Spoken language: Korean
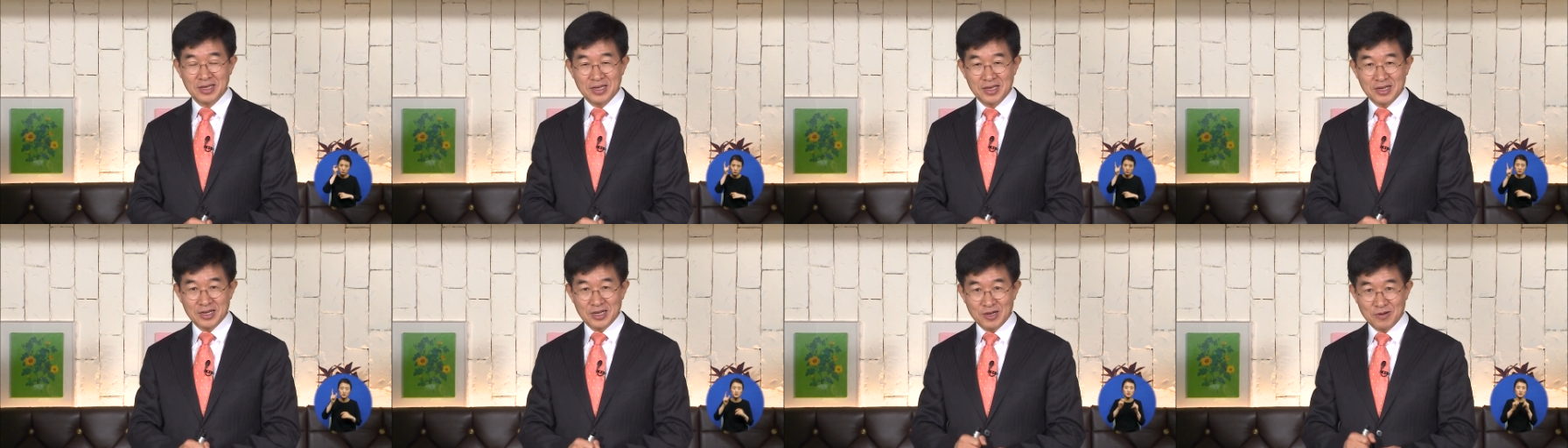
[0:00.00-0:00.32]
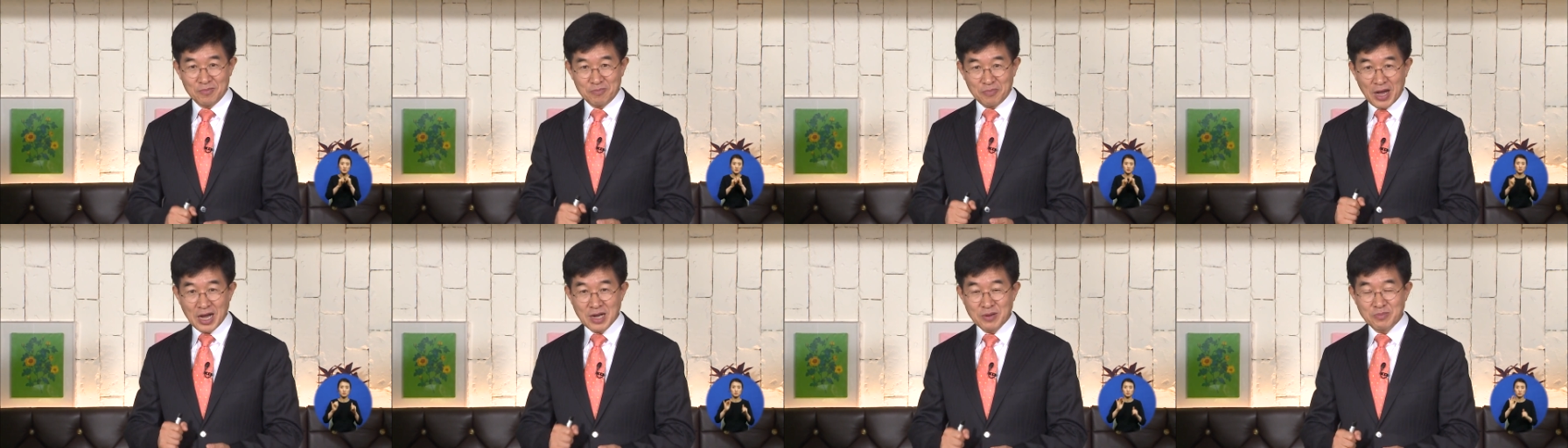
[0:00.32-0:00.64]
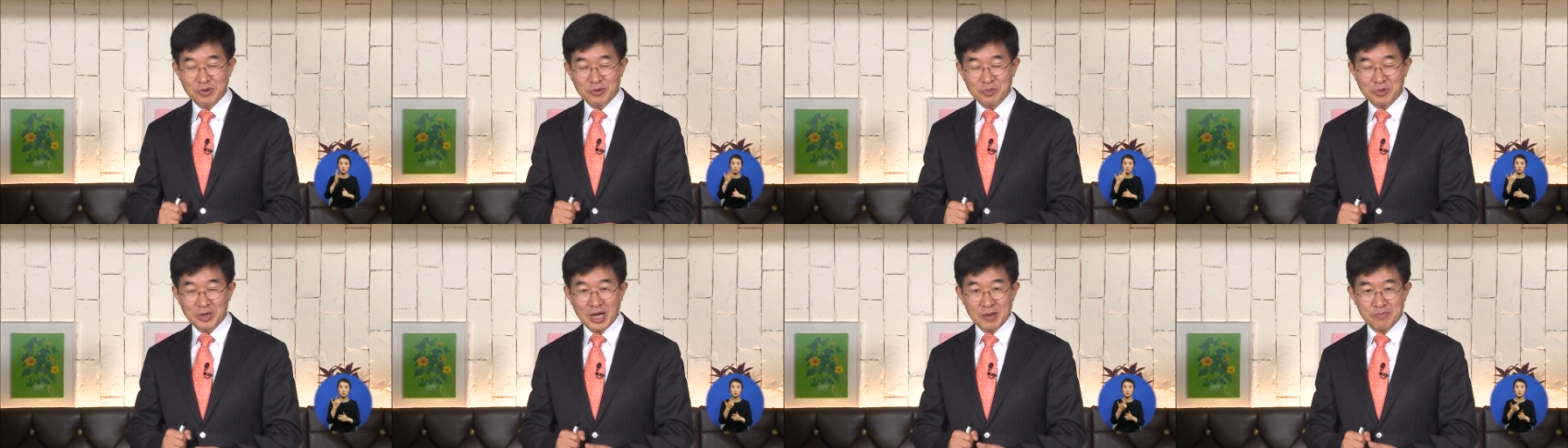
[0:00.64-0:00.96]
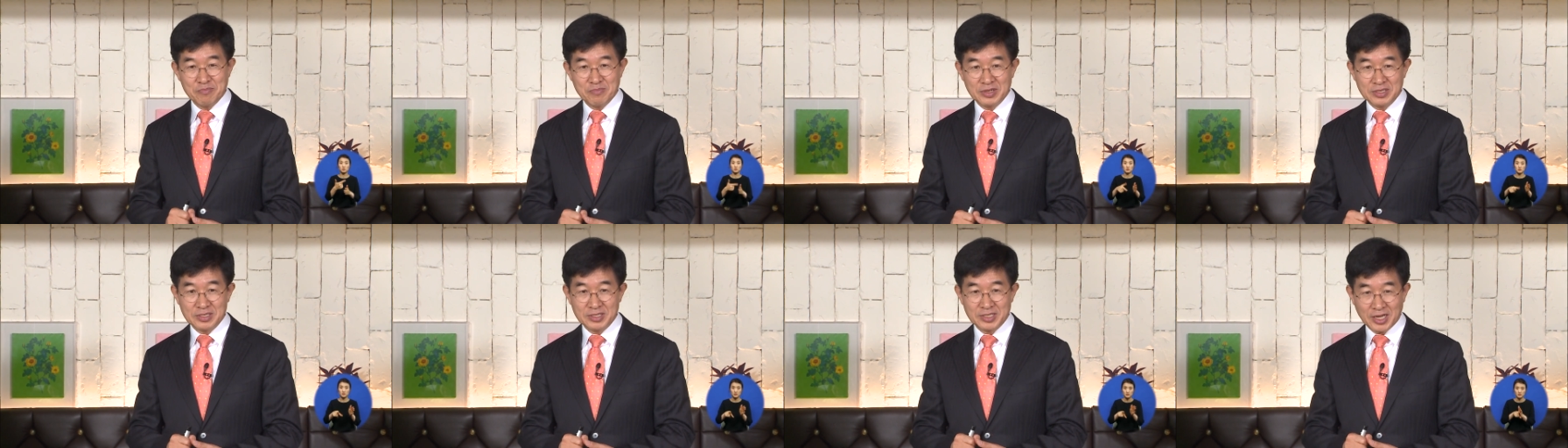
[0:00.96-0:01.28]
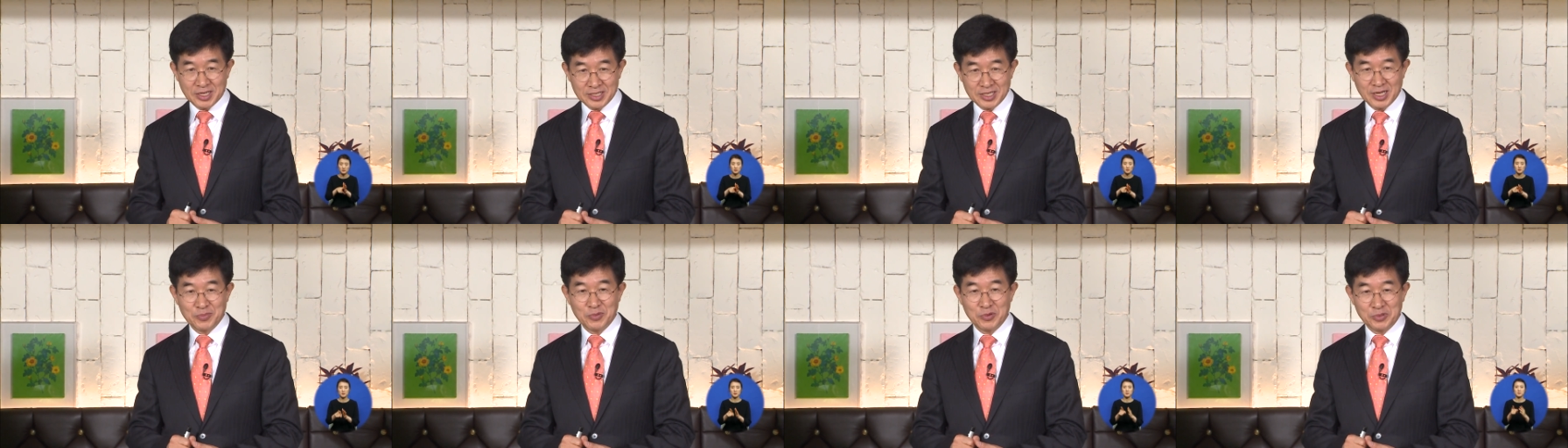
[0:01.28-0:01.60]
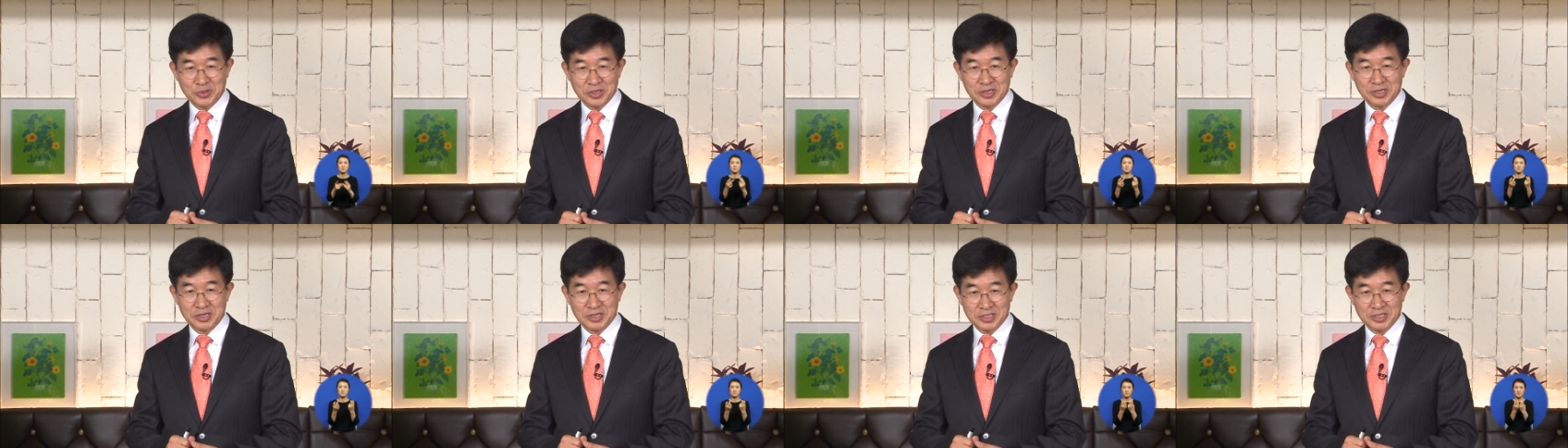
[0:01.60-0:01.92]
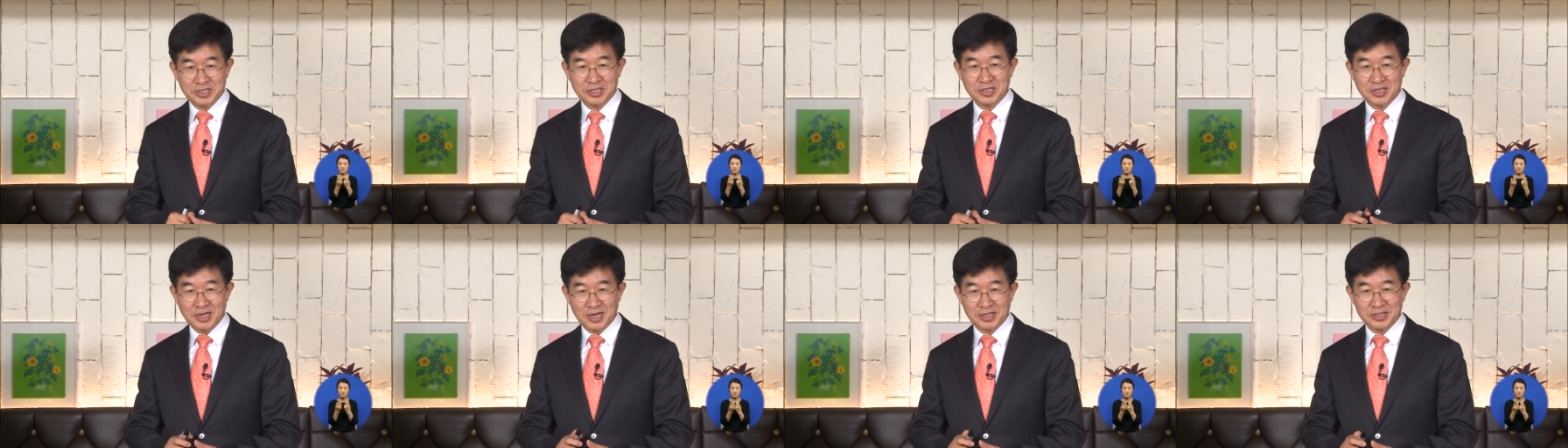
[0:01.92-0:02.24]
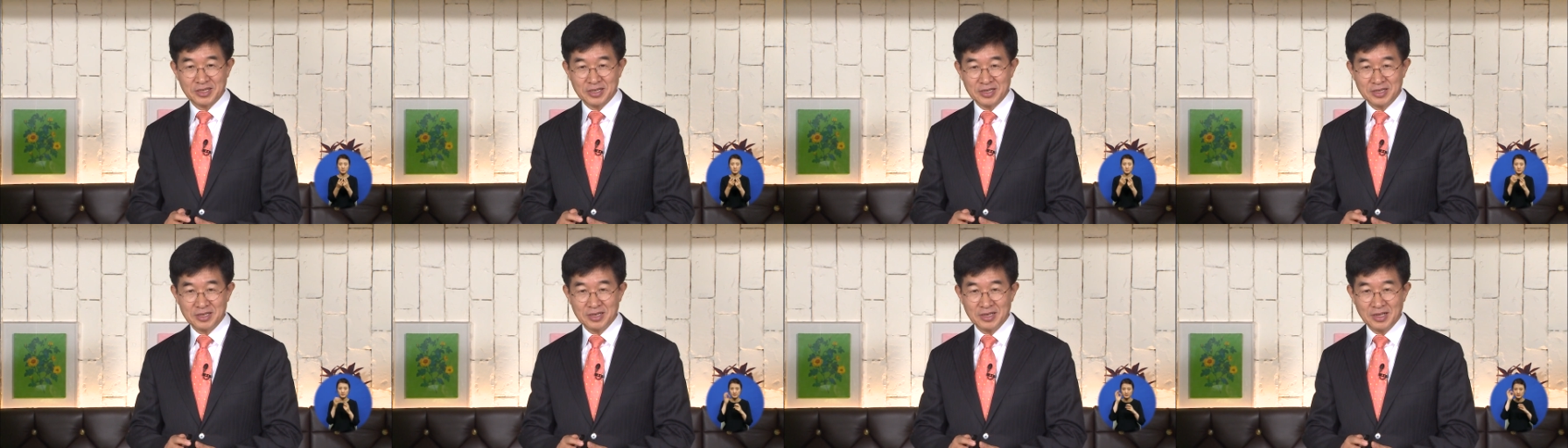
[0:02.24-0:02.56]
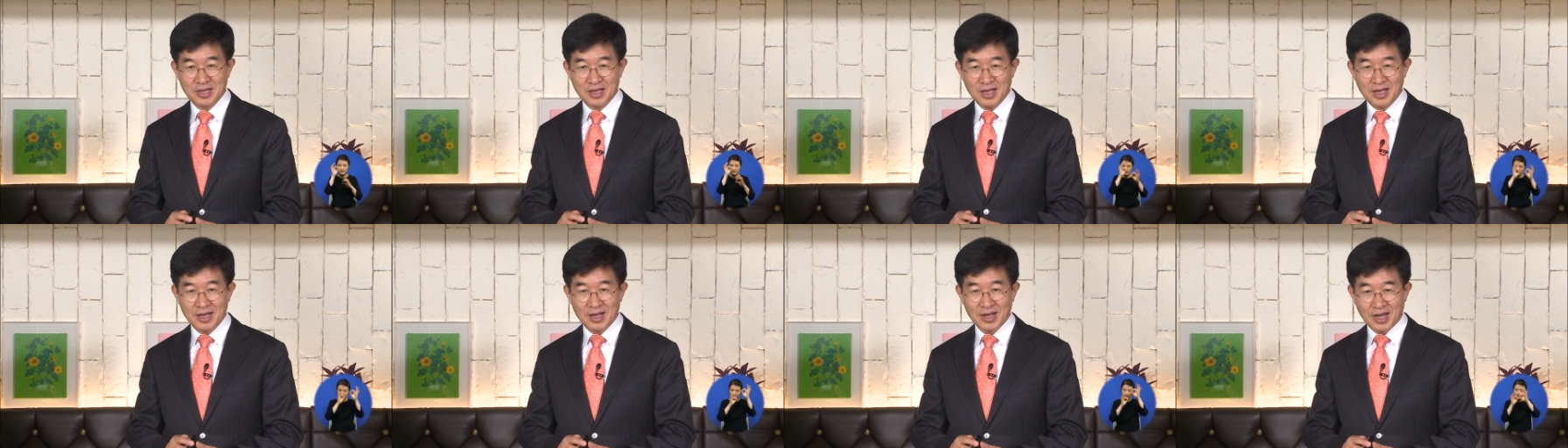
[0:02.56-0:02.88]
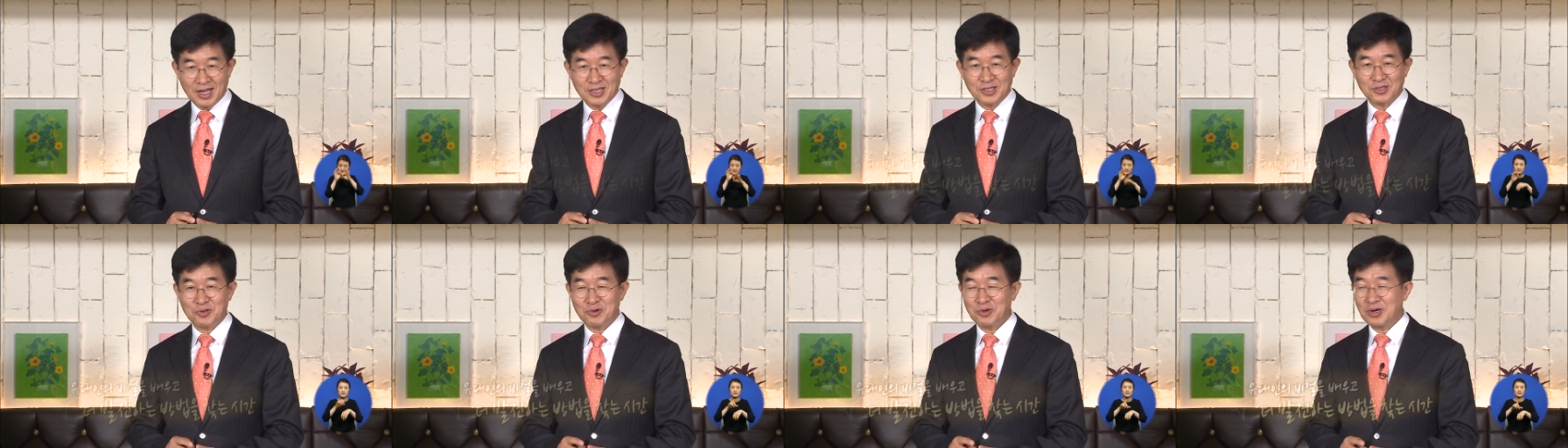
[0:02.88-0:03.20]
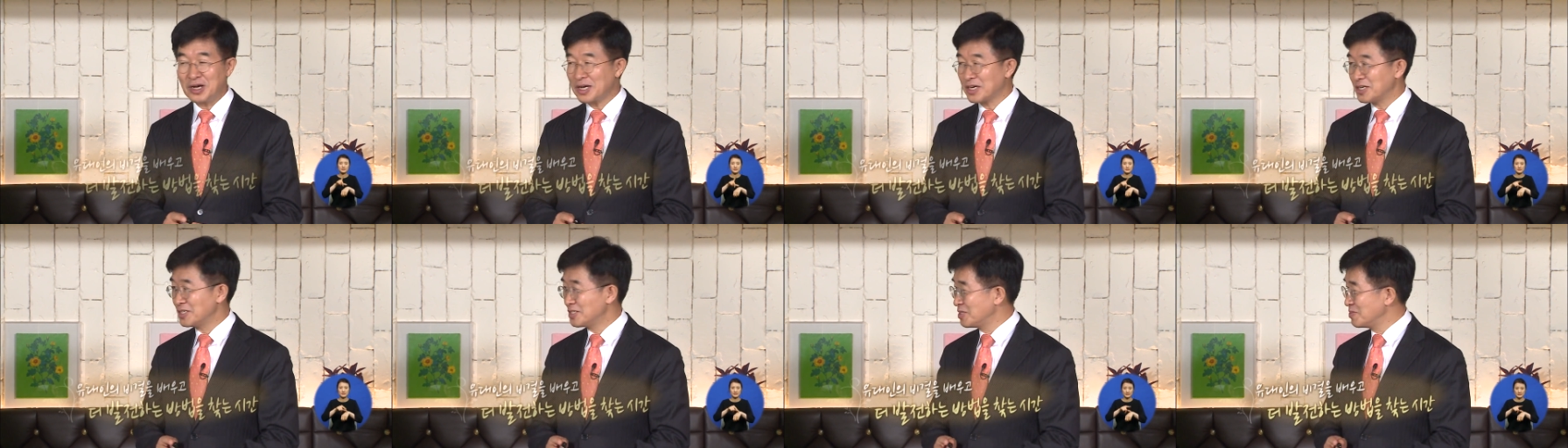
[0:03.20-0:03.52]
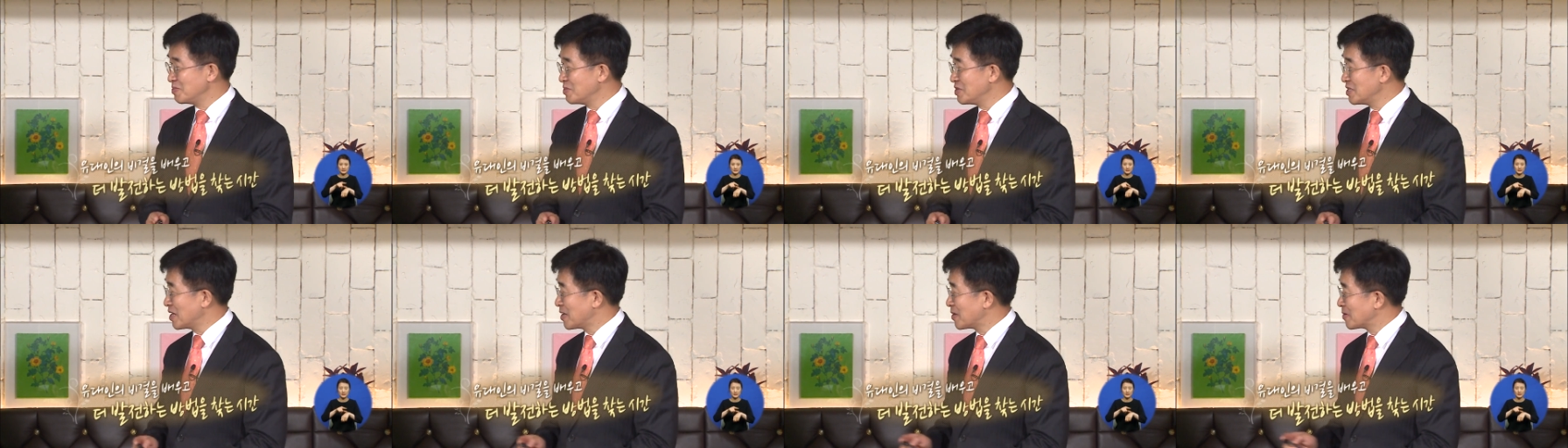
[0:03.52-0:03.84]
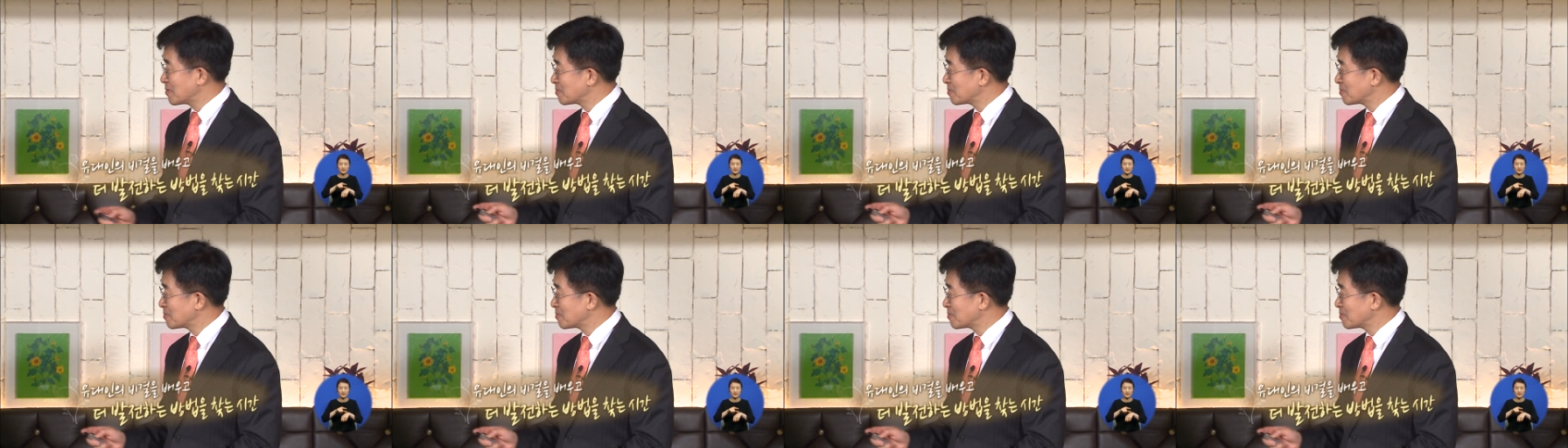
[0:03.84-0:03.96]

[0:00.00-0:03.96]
그 방법을 한번 찾아보는 그런 시간을 갖도록 하겠습니다.